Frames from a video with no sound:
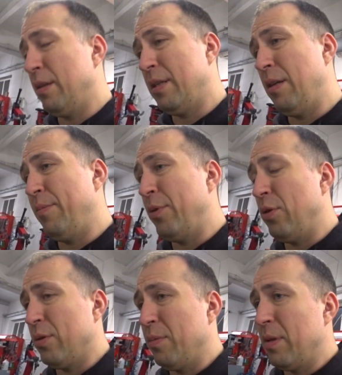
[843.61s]
zanim
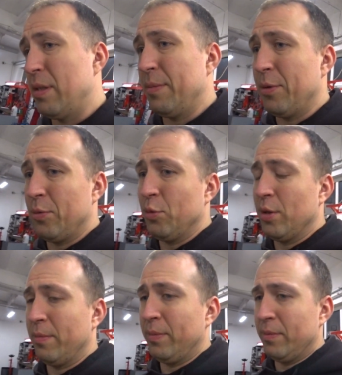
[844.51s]
podniosłem ten samochód,
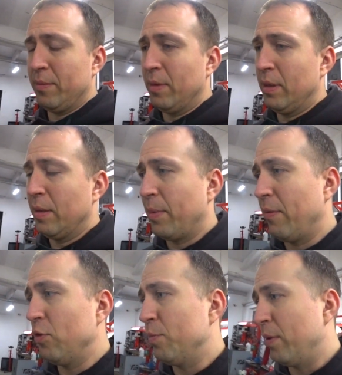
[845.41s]
musiałem
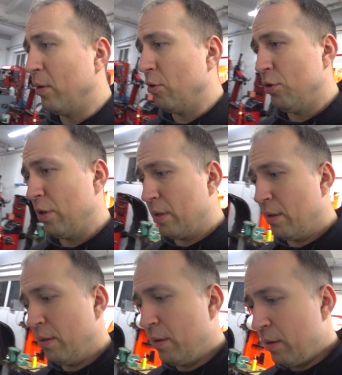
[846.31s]
naprawić podnośnik,
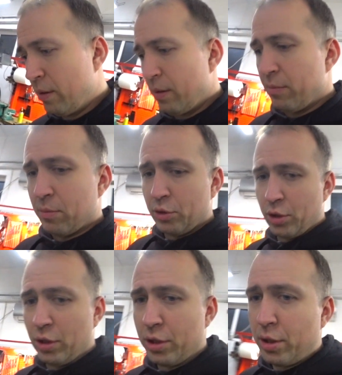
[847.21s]
bo
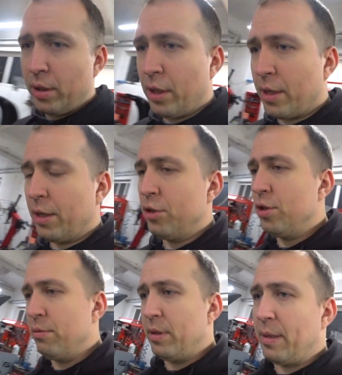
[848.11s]
się nie, nie
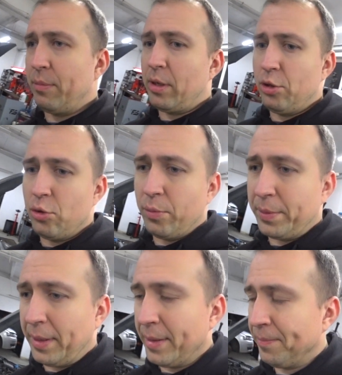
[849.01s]
kręciły tam te
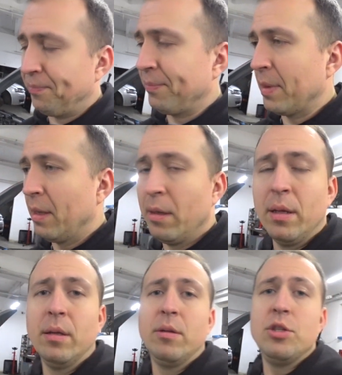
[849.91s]
śrubki.
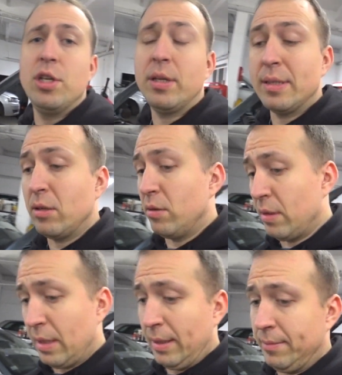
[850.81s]
Dzięki za
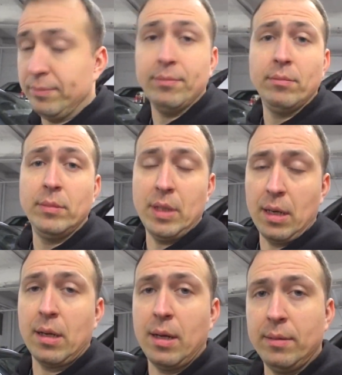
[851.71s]
oglądanie.
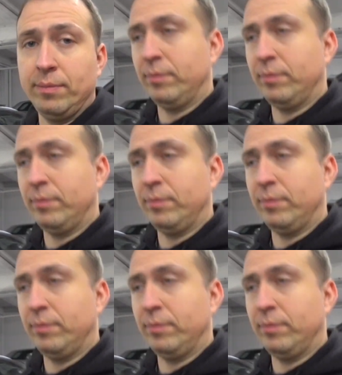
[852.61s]
Narka.